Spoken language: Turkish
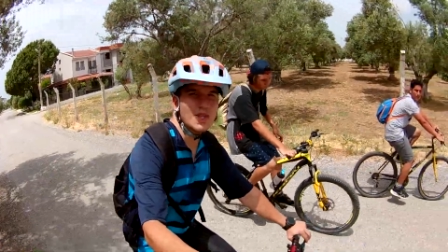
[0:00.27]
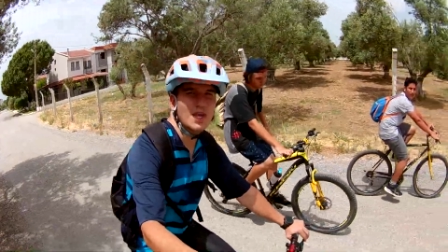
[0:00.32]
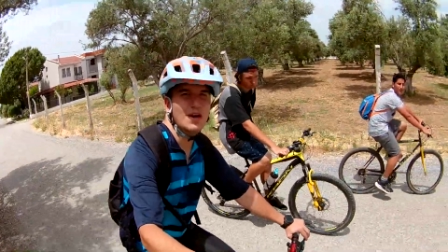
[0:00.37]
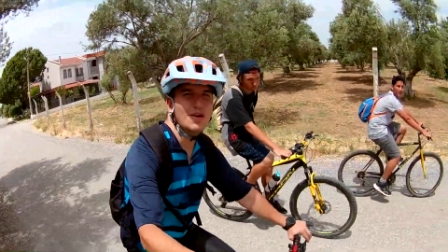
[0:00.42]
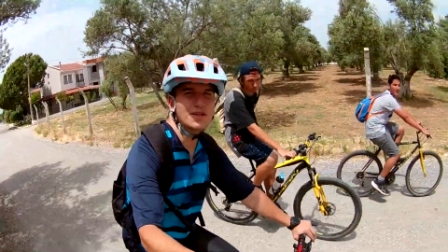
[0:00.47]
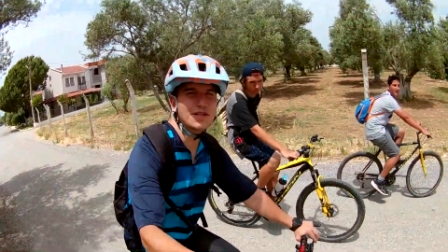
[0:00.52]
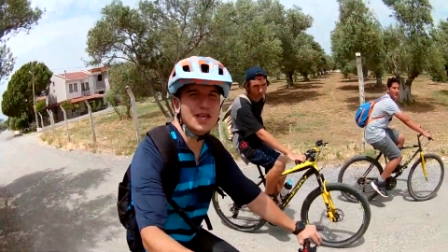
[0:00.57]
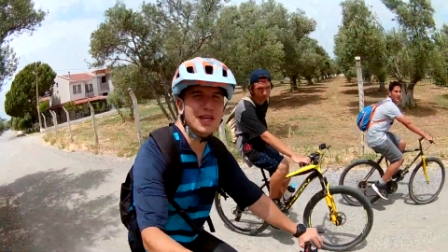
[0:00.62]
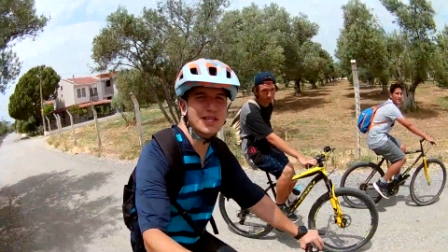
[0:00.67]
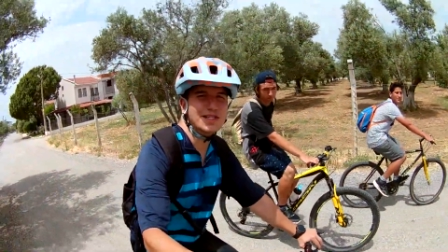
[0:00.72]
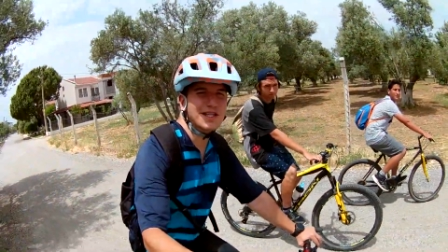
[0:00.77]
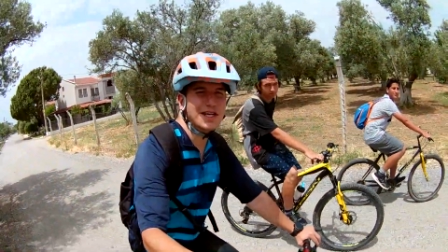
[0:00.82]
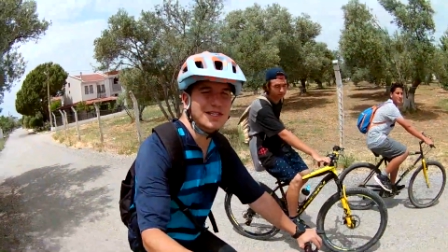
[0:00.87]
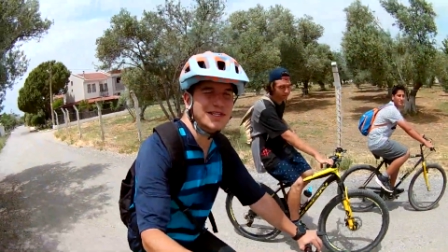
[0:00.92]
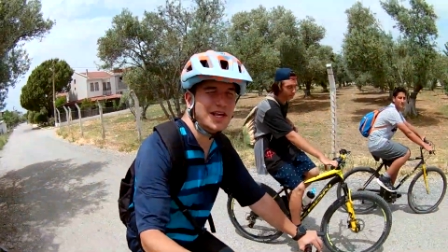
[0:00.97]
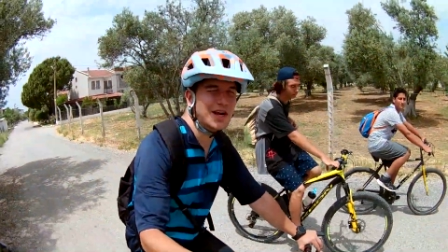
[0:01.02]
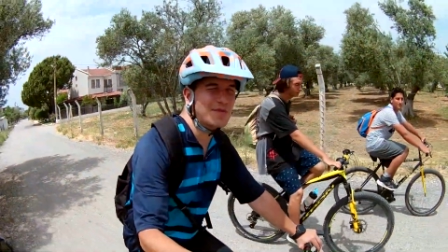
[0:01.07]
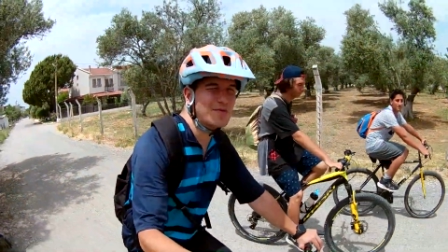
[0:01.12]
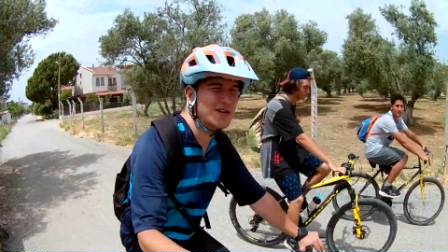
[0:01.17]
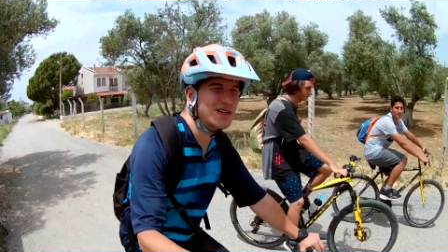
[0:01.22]
Evet gençler
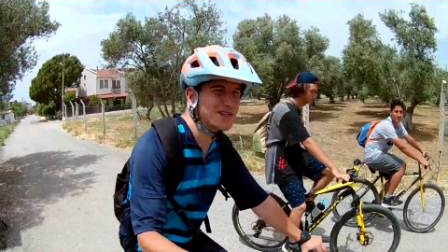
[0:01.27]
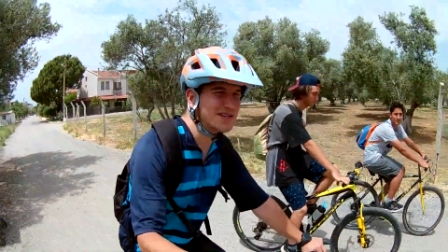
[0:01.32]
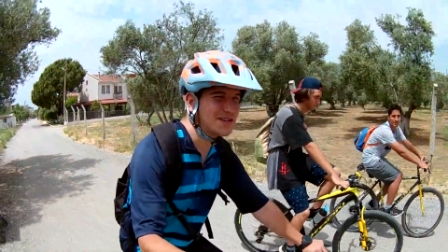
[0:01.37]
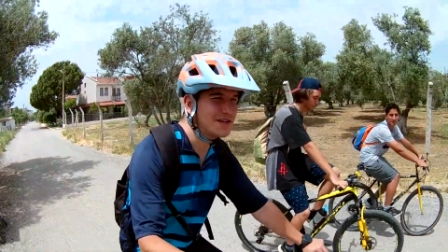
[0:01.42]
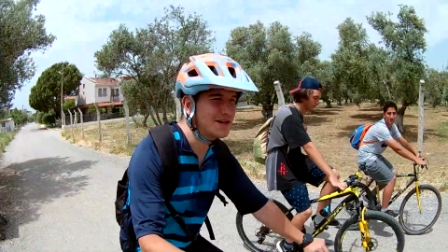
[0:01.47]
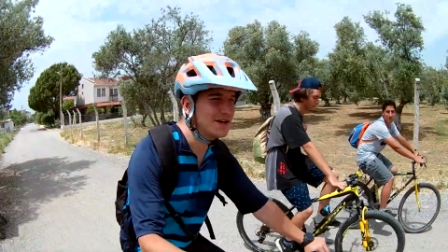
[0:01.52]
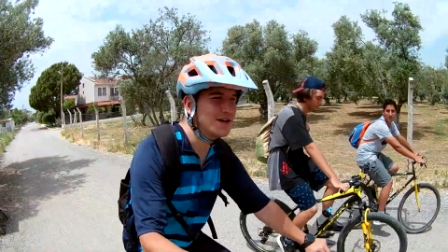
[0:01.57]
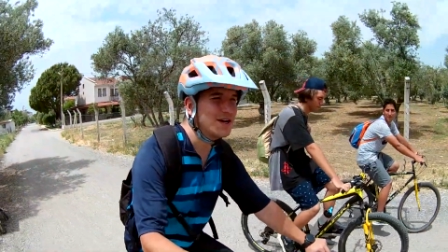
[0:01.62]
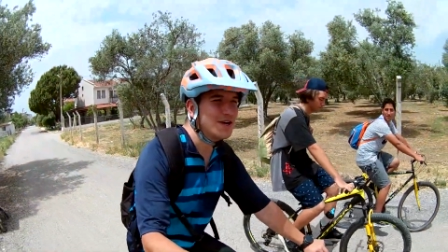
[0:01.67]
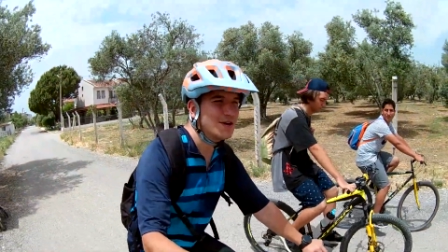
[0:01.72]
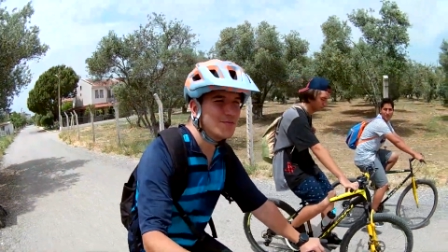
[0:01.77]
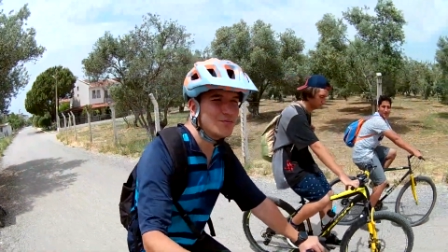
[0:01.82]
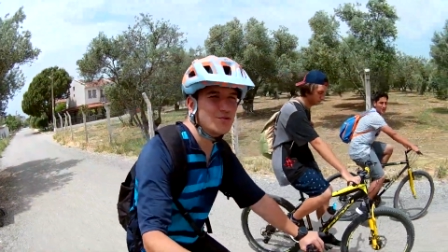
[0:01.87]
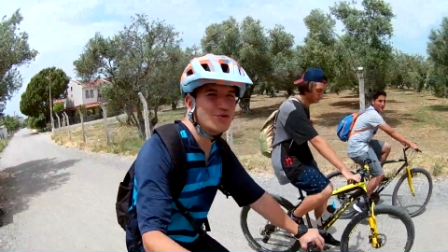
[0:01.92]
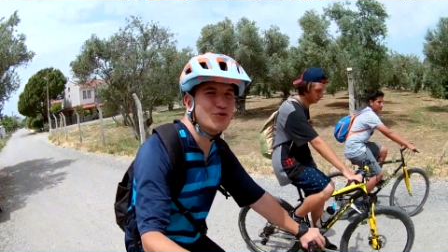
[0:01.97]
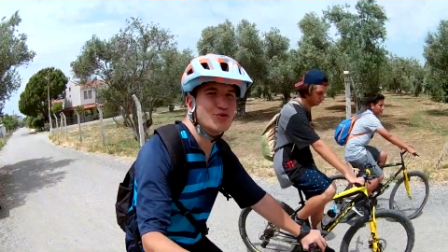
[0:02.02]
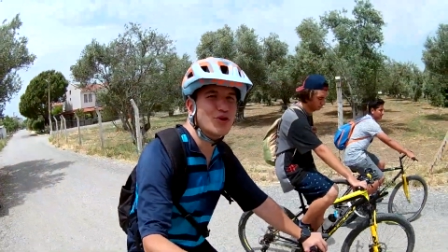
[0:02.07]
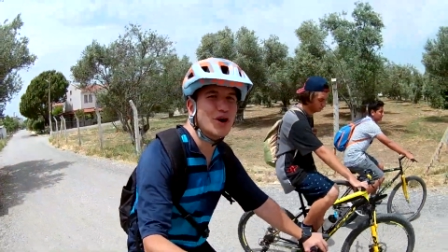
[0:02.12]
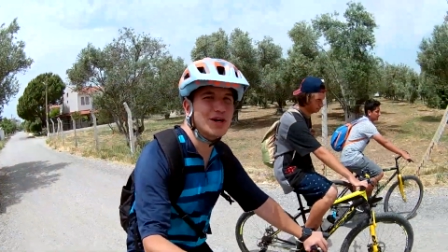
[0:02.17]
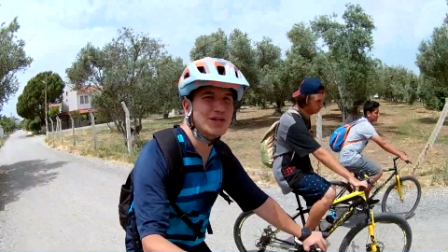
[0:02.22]
selamlar.
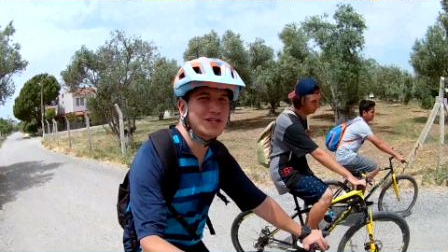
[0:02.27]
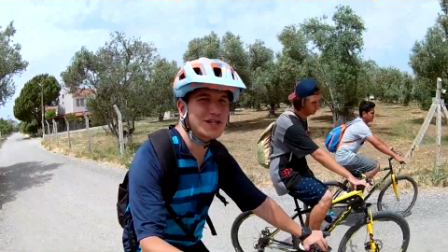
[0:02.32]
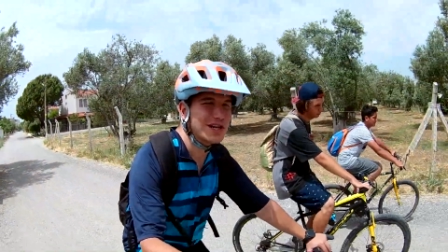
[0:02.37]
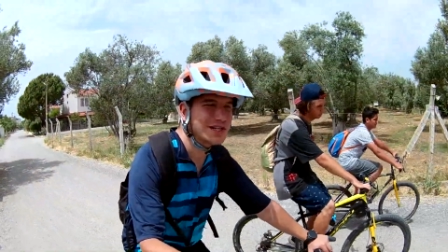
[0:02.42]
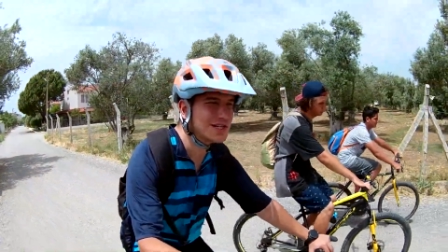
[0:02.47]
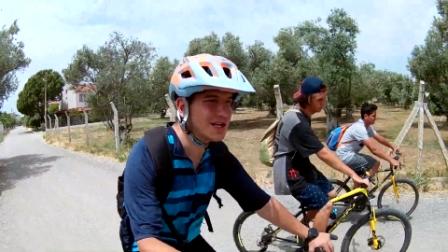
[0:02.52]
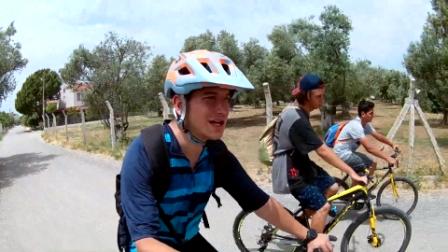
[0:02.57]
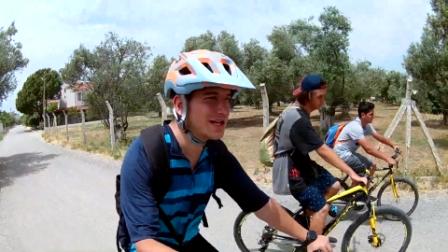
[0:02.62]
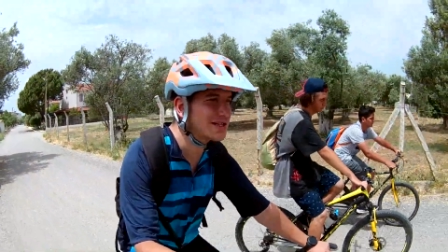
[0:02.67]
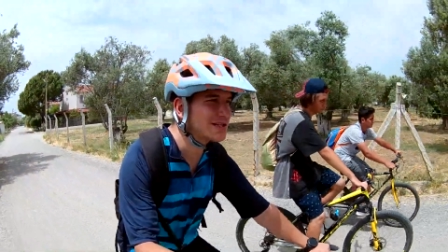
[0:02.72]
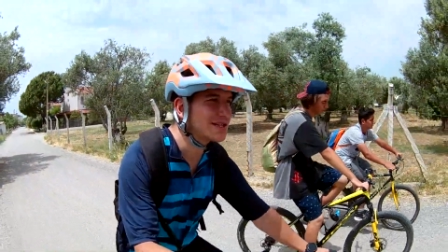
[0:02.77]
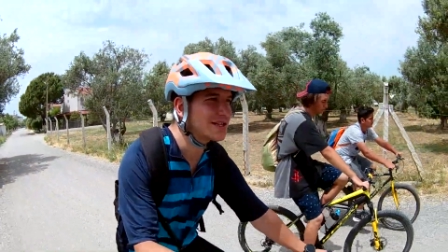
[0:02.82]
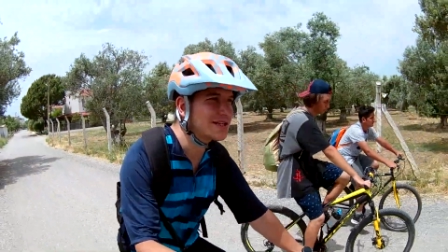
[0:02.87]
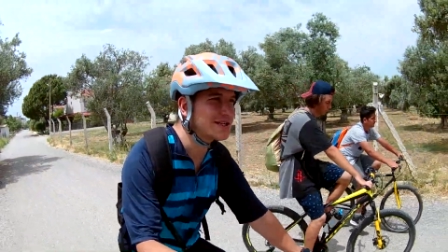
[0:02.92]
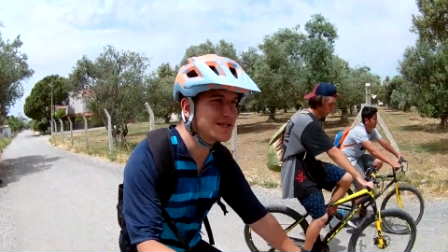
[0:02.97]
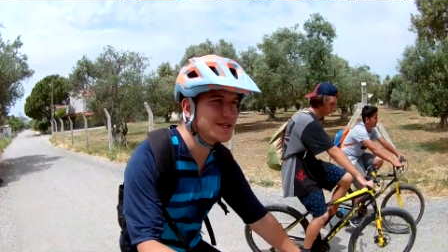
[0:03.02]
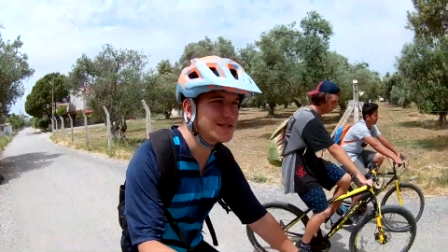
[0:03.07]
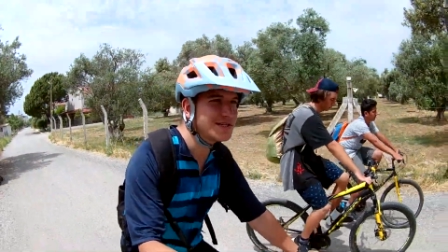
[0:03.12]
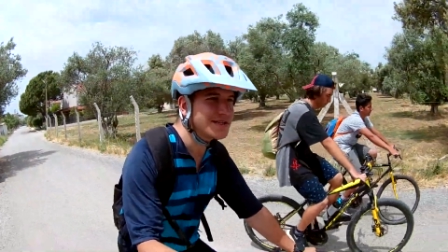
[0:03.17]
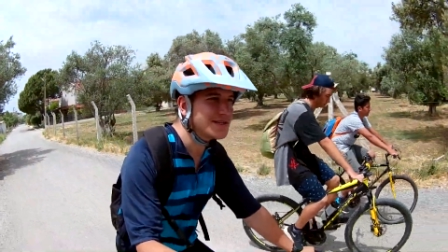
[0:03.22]
Bugün Aşklar Şelalesi'ne
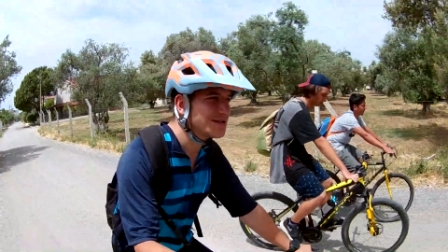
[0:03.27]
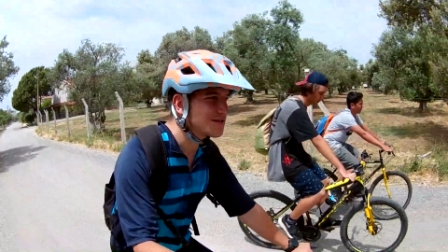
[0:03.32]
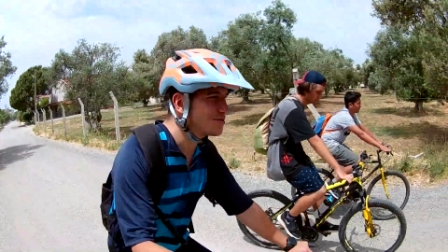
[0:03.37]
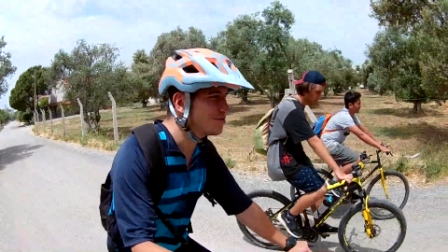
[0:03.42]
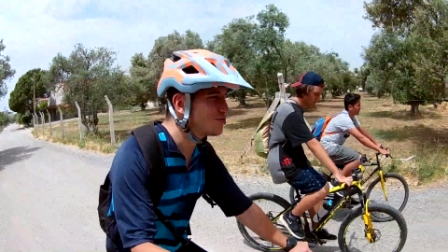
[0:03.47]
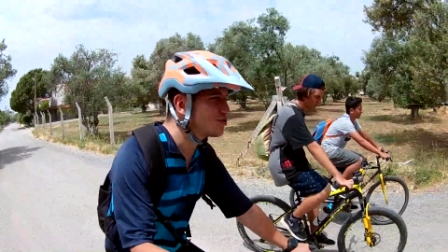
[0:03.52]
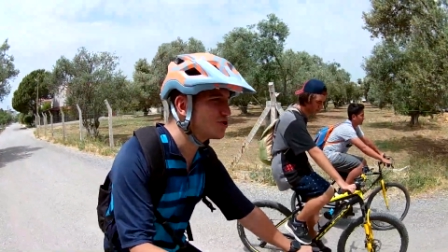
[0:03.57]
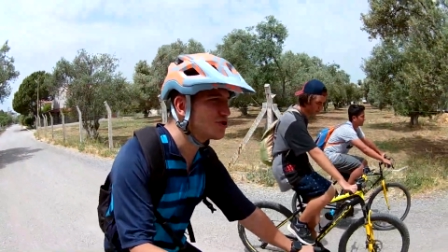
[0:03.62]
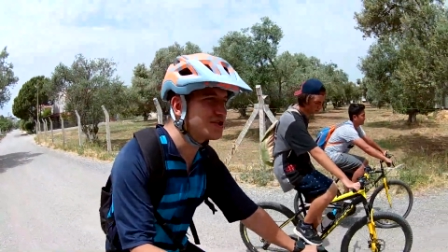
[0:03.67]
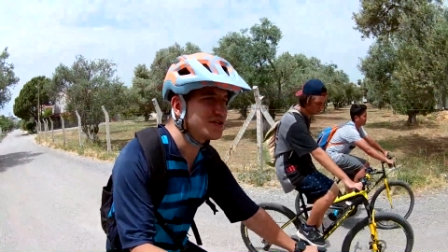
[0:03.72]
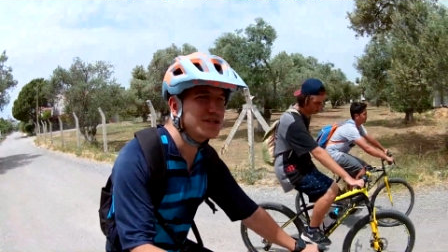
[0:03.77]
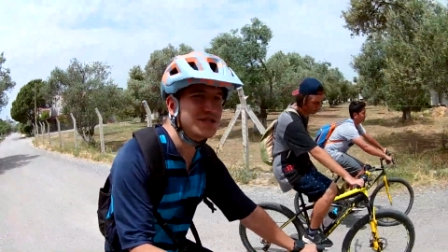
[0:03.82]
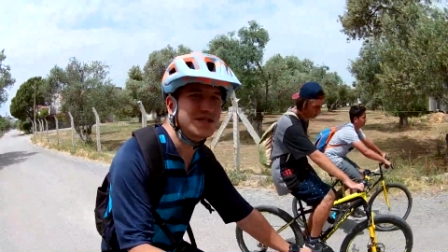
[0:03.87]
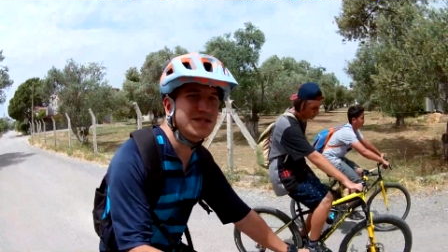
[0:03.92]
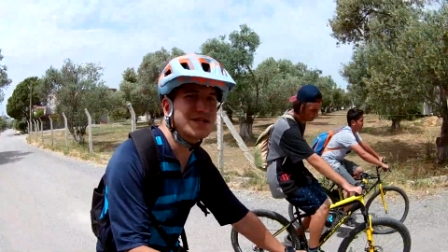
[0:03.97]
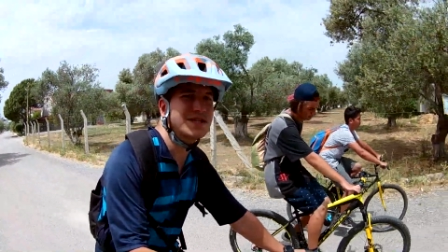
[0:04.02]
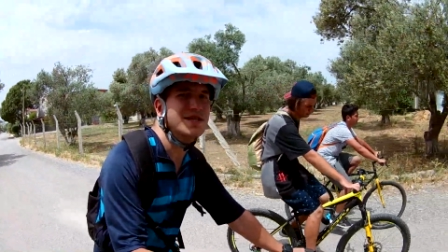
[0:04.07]
gideceğiz. 3 kişiyiz.